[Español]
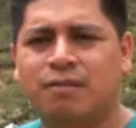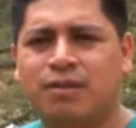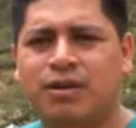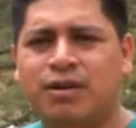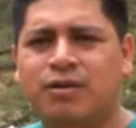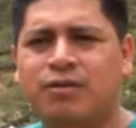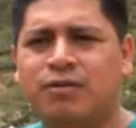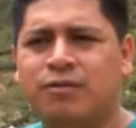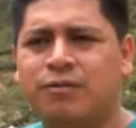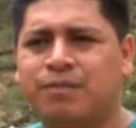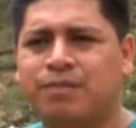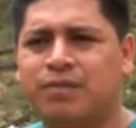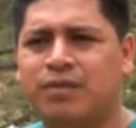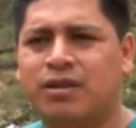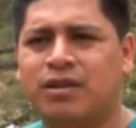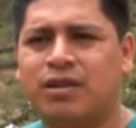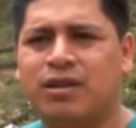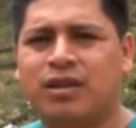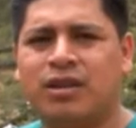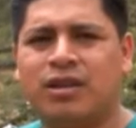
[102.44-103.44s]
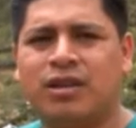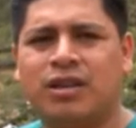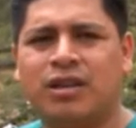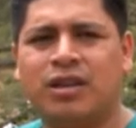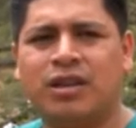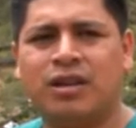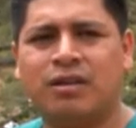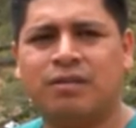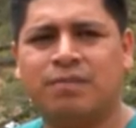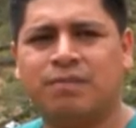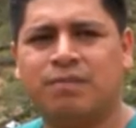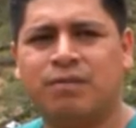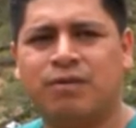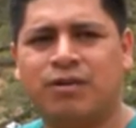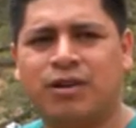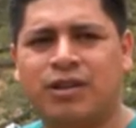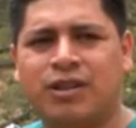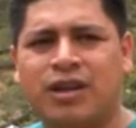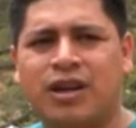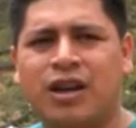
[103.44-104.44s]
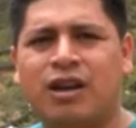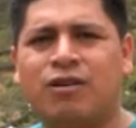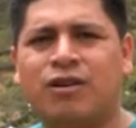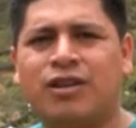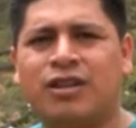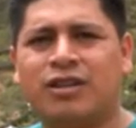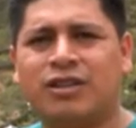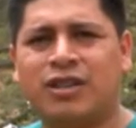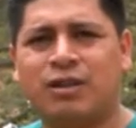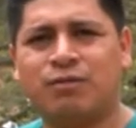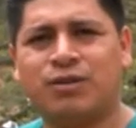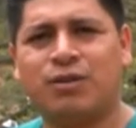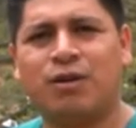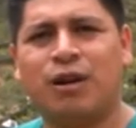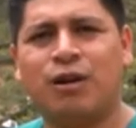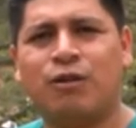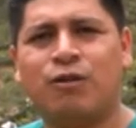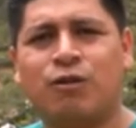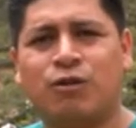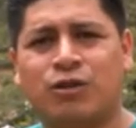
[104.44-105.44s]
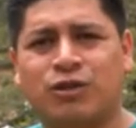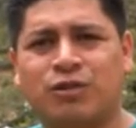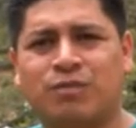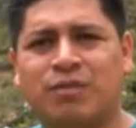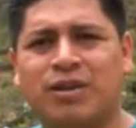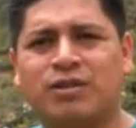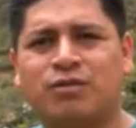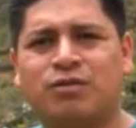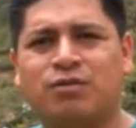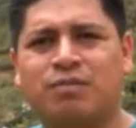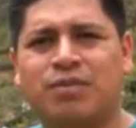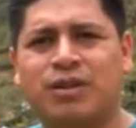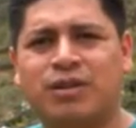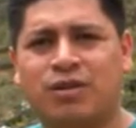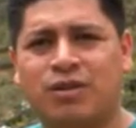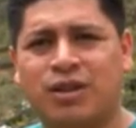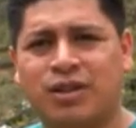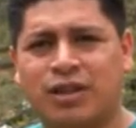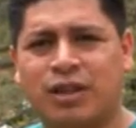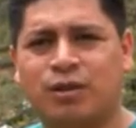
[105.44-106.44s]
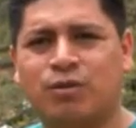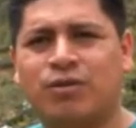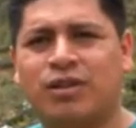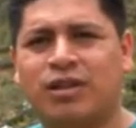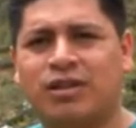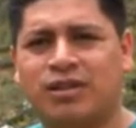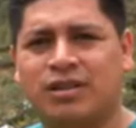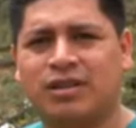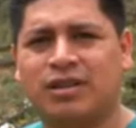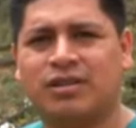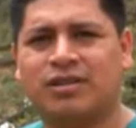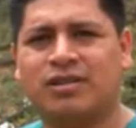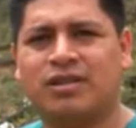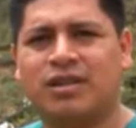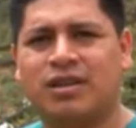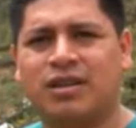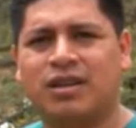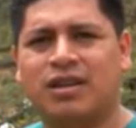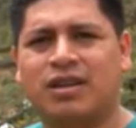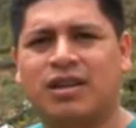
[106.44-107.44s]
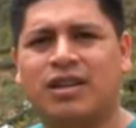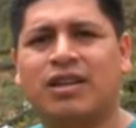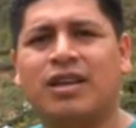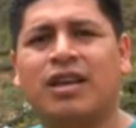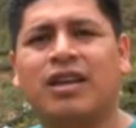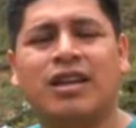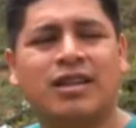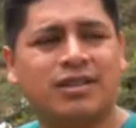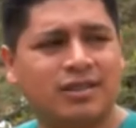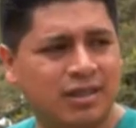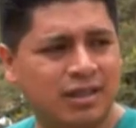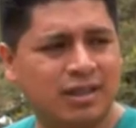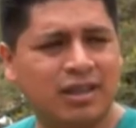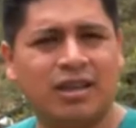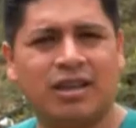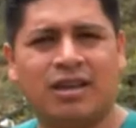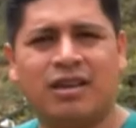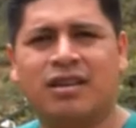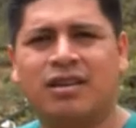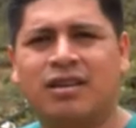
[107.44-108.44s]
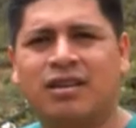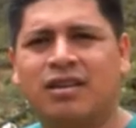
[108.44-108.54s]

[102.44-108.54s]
pero eh, por lo general ahorita estamos trabajando lo que son más con personas adultas en este, en este día.